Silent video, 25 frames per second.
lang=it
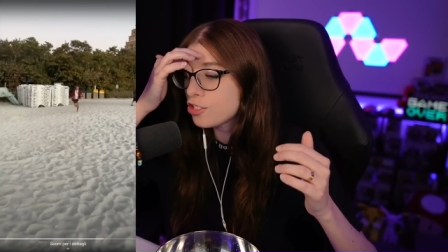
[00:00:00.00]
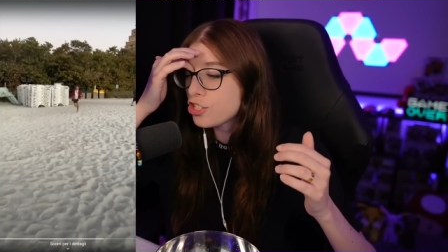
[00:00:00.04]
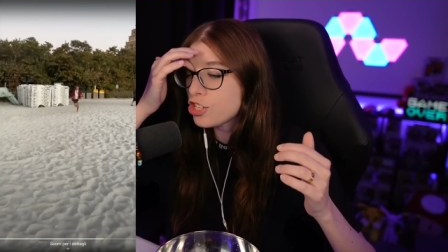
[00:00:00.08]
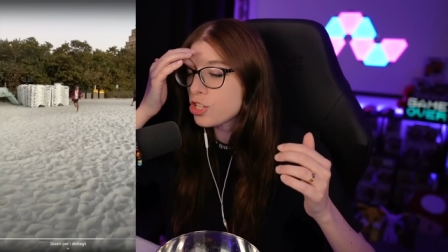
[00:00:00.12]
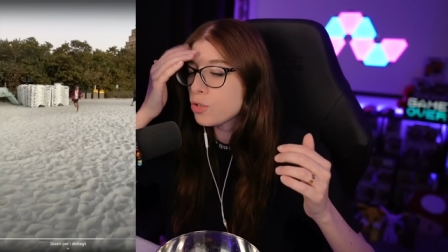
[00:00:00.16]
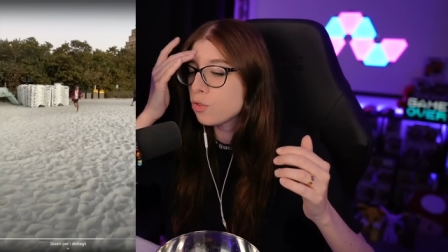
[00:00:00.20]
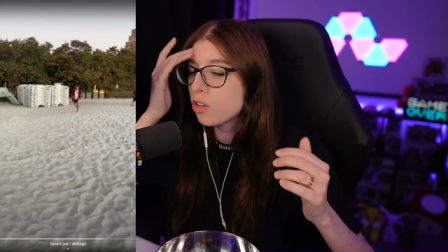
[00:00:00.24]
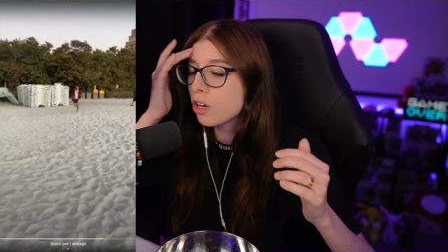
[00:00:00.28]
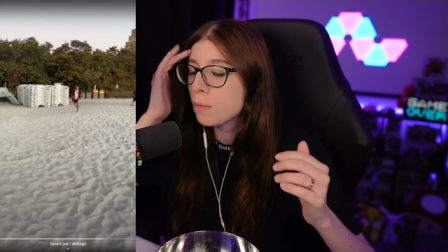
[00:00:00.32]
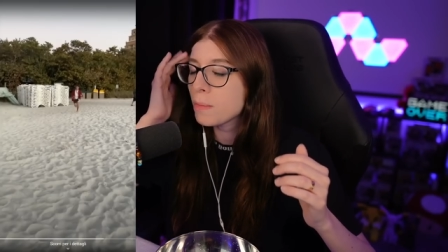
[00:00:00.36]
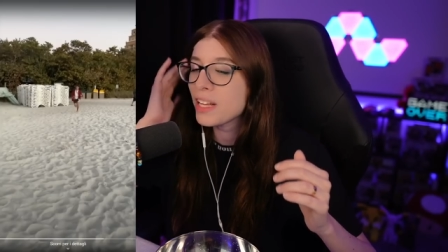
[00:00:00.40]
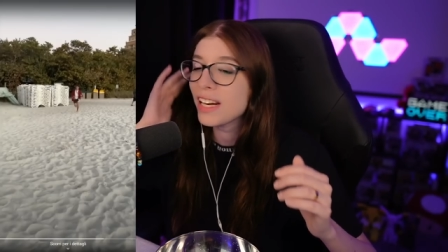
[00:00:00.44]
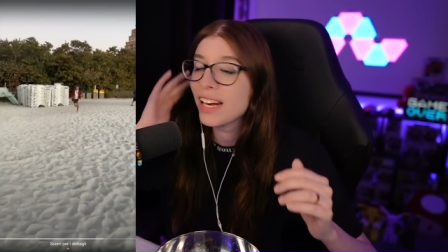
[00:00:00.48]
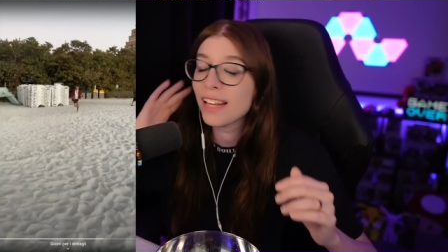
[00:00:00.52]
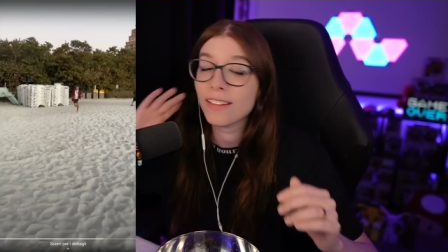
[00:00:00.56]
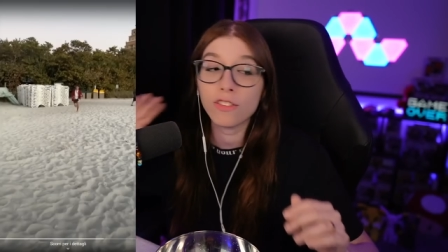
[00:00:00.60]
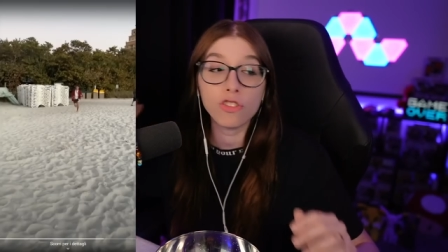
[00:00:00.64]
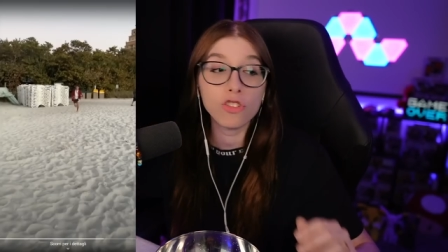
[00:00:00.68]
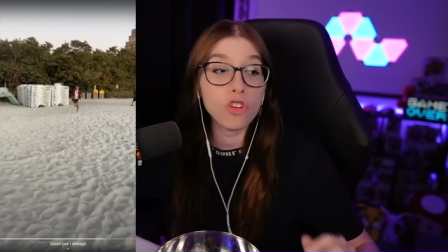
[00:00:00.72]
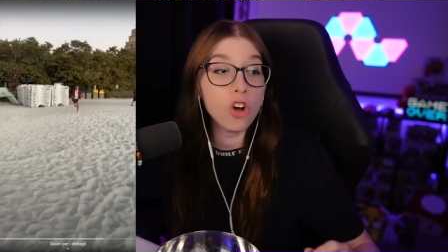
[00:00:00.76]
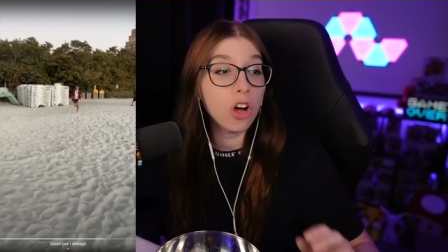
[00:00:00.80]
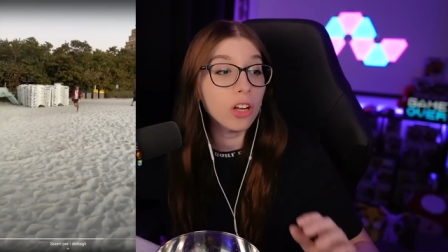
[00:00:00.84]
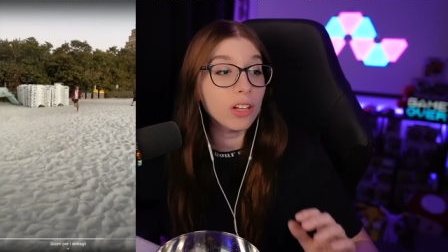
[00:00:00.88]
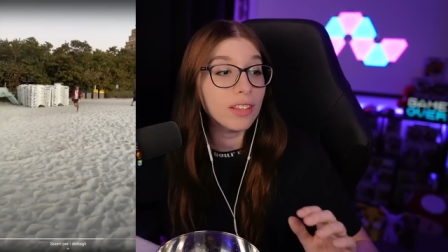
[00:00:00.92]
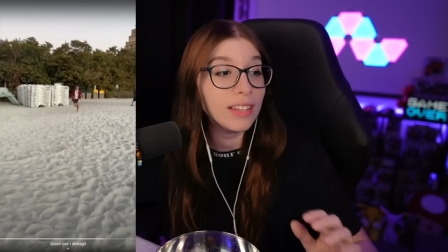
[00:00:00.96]
5.000
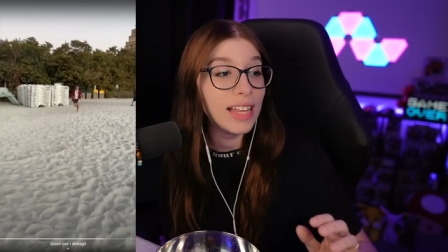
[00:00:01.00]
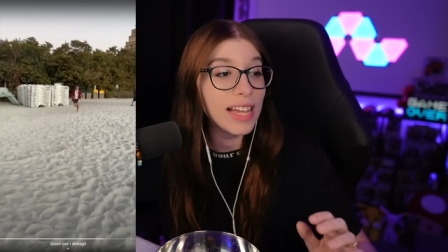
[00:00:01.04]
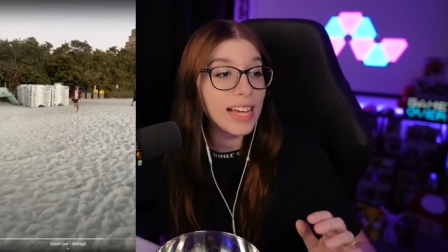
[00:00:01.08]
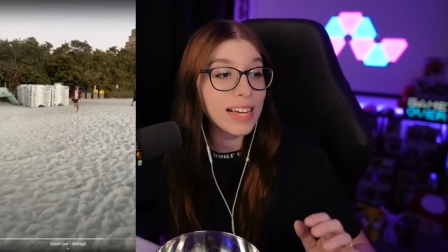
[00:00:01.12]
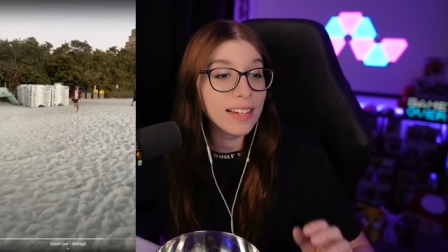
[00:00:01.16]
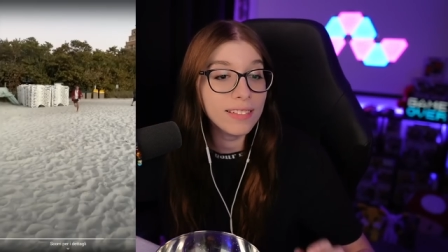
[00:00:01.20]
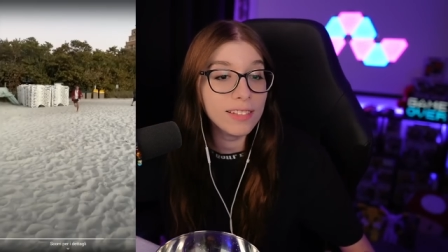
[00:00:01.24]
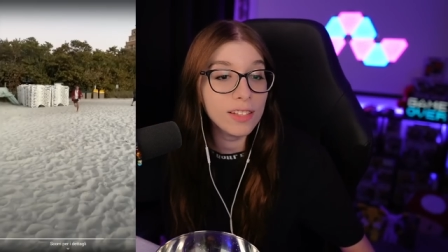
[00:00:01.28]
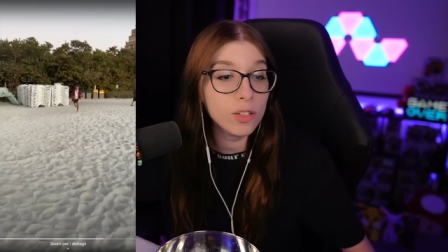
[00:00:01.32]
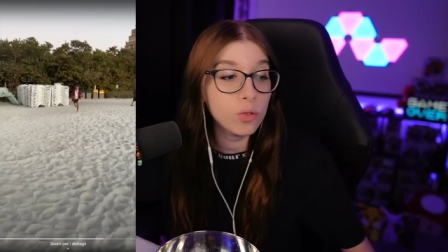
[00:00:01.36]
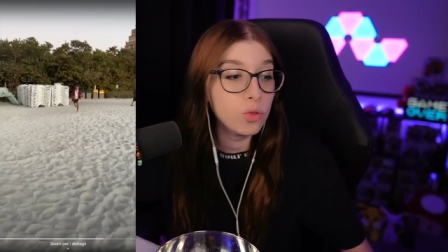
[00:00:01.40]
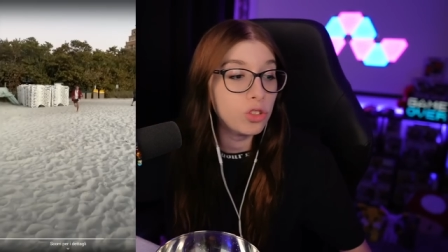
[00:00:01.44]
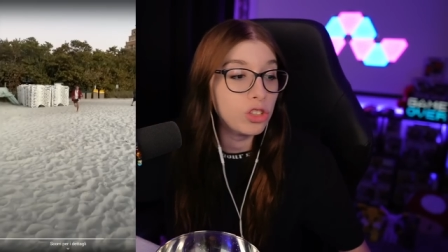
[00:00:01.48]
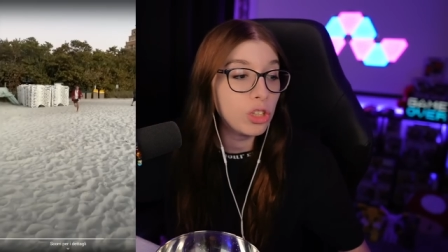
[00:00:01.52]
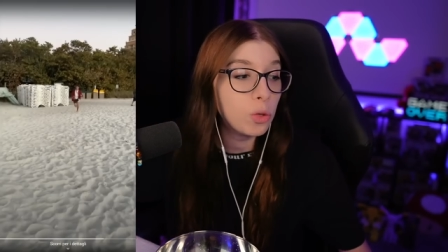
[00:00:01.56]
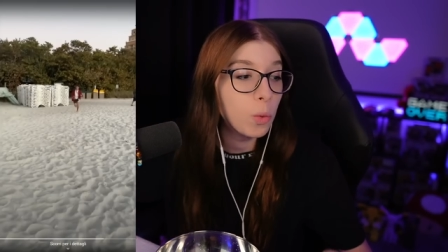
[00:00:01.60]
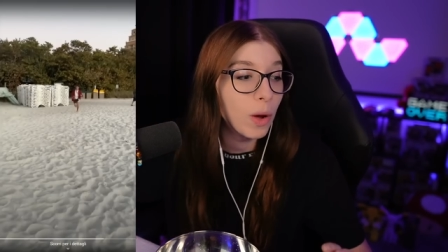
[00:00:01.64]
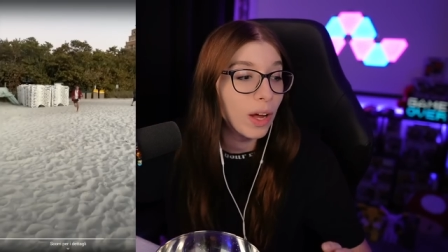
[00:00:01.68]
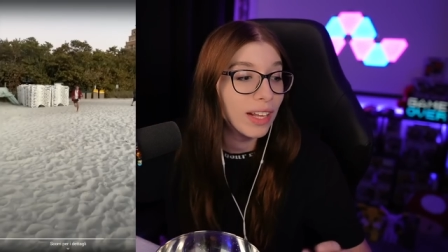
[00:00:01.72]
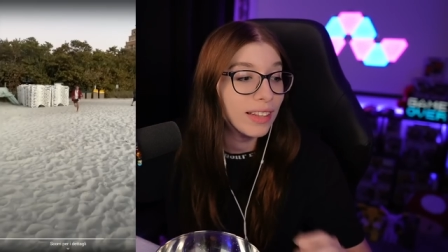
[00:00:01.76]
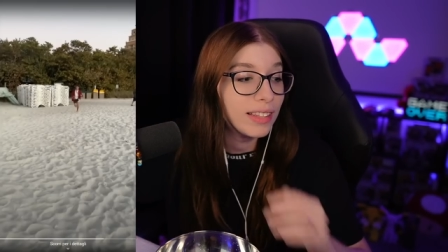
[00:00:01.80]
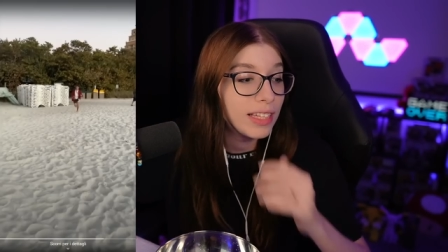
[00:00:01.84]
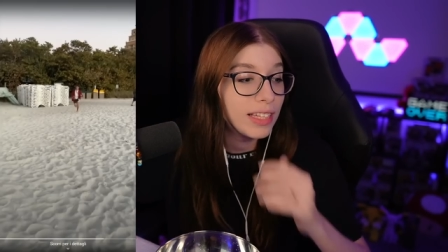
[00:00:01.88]
Scottex tutti quanti